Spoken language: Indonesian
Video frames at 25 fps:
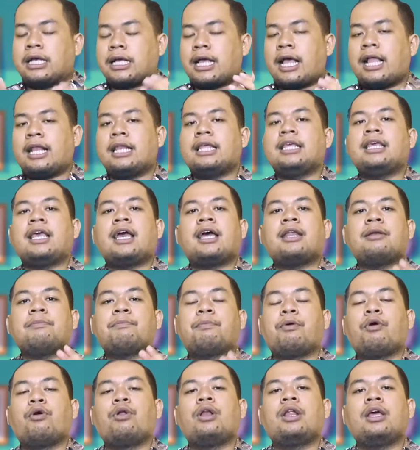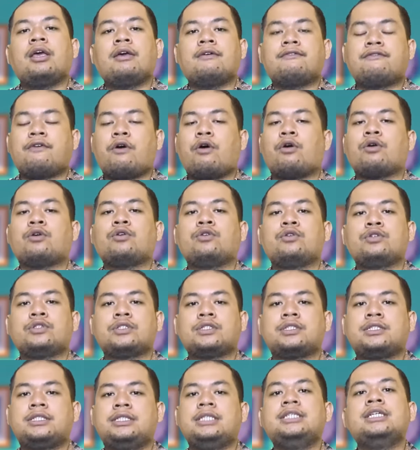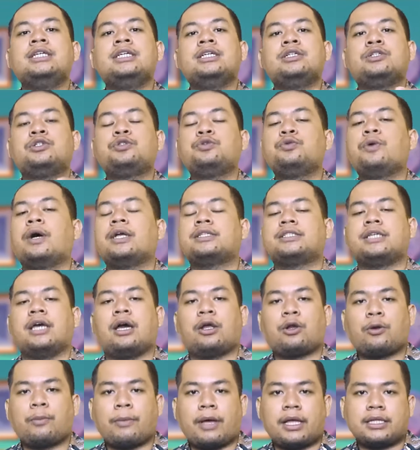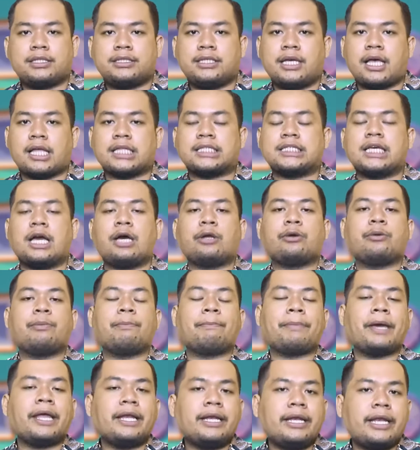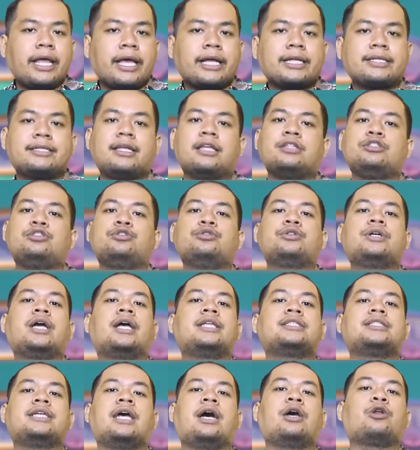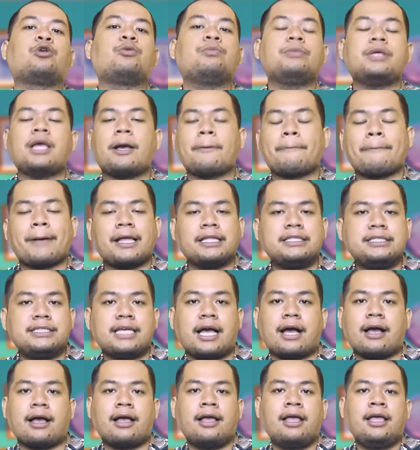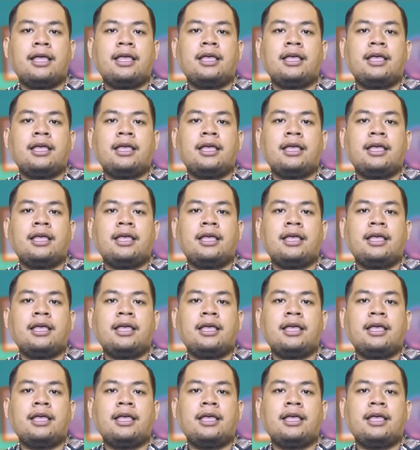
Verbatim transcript: Kalian boleh fokus di dua jarum aja, jarum pendek dan juga jarum yang panjang.